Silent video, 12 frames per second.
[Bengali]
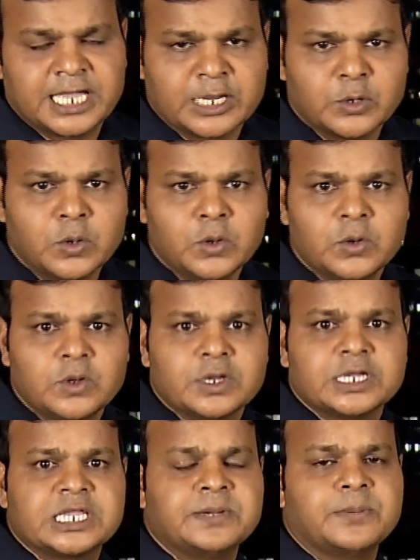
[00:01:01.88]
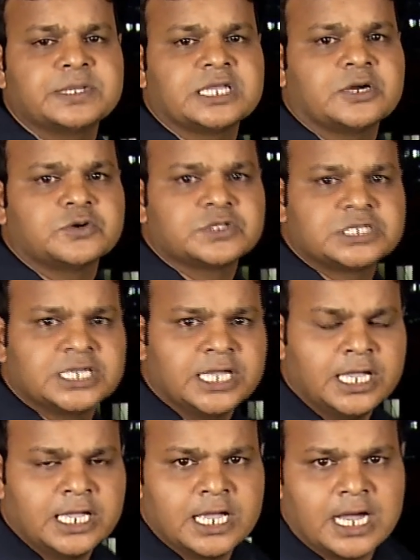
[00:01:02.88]
কেন কিভাবে তা হচ্ছে
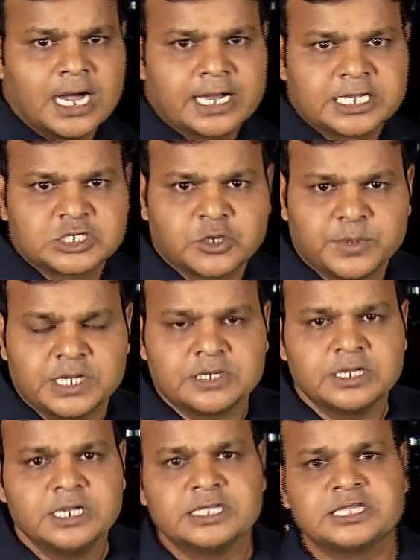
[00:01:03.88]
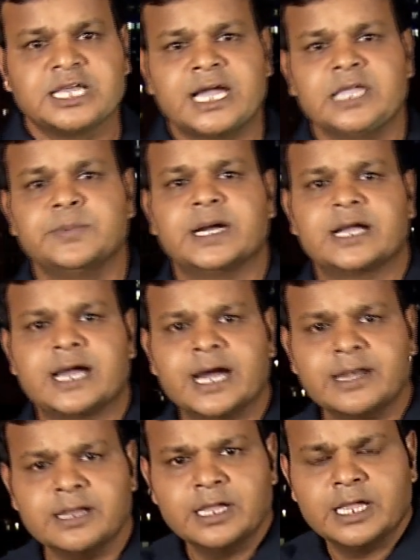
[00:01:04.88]
আর এসবের দায়ী বা কার